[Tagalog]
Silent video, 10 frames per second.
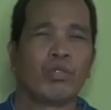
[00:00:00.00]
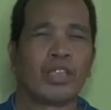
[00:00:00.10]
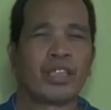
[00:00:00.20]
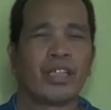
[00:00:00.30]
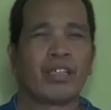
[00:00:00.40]

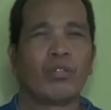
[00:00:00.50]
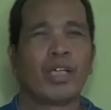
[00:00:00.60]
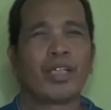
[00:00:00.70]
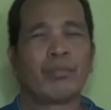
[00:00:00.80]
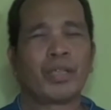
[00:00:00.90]
muling
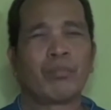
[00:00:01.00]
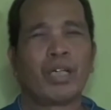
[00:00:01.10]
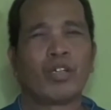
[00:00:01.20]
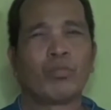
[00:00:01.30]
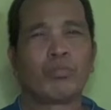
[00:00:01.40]
gagawa ng
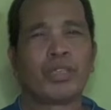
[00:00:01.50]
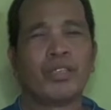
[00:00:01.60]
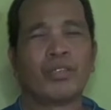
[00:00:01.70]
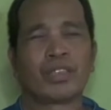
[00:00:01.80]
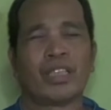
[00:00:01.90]
panibagong
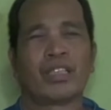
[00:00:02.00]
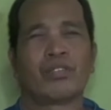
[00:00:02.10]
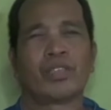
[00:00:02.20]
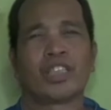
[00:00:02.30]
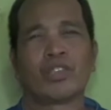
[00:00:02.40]
video sa
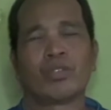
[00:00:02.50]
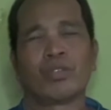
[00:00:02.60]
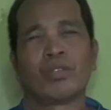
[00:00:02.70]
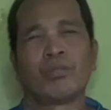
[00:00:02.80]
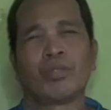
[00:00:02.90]
araw na ito
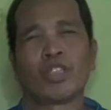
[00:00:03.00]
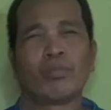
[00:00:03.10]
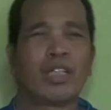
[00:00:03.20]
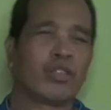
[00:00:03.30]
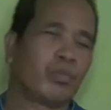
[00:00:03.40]

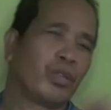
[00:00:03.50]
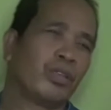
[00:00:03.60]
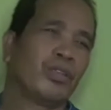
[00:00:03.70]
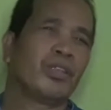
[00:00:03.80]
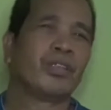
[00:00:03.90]
pero bago po
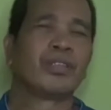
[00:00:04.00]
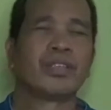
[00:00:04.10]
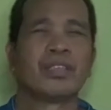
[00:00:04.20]
yun